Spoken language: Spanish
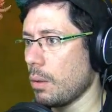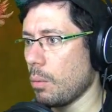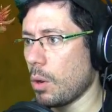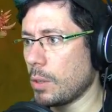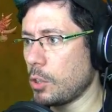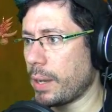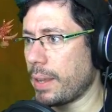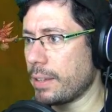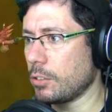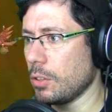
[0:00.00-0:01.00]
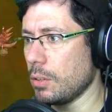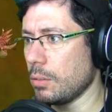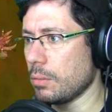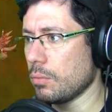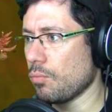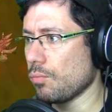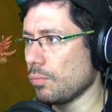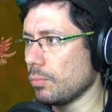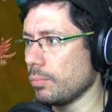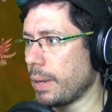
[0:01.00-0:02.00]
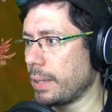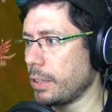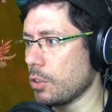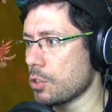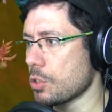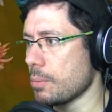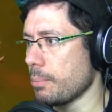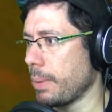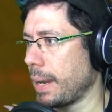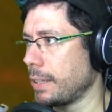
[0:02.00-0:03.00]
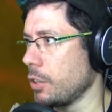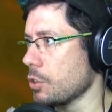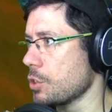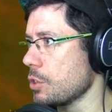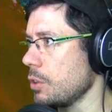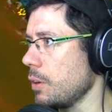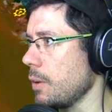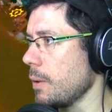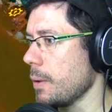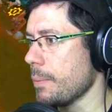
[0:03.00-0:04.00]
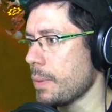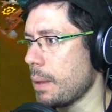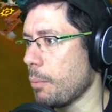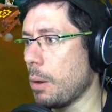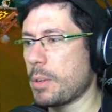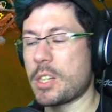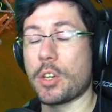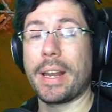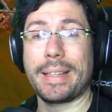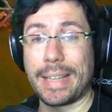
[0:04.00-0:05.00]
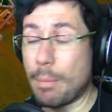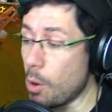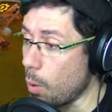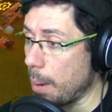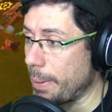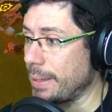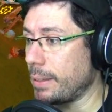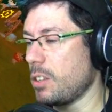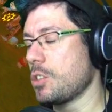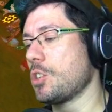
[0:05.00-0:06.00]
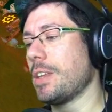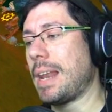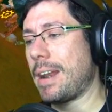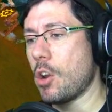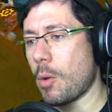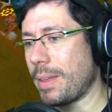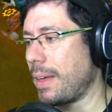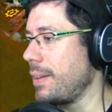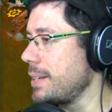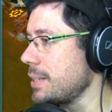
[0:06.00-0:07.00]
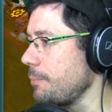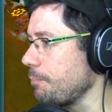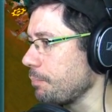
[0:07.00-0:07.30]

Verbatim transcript: Bueno, ¿cuánto le queda esto? Venga, tíos Venga, tíos Bueno, pues eso, que tiene muy buena pinta, tíos Eso de las novedades